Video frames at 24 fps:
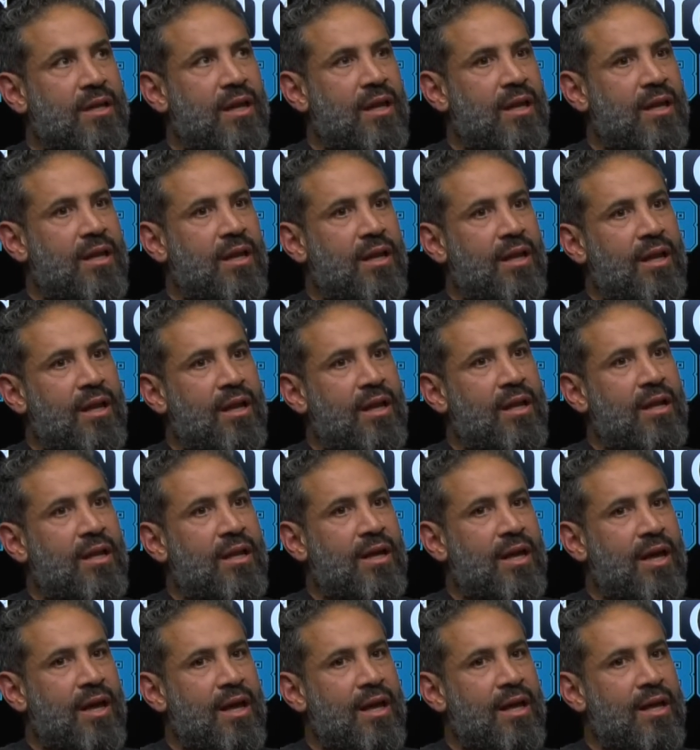el, el
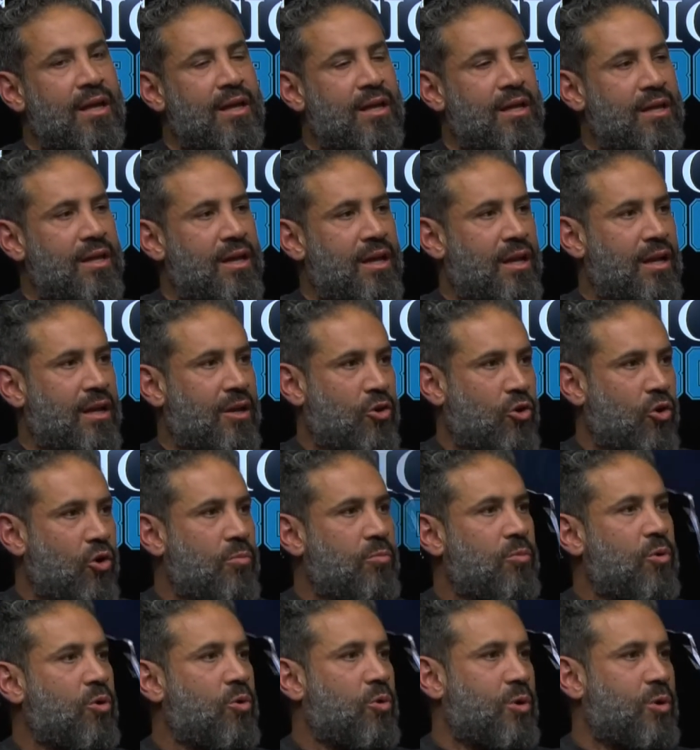qué y el cómo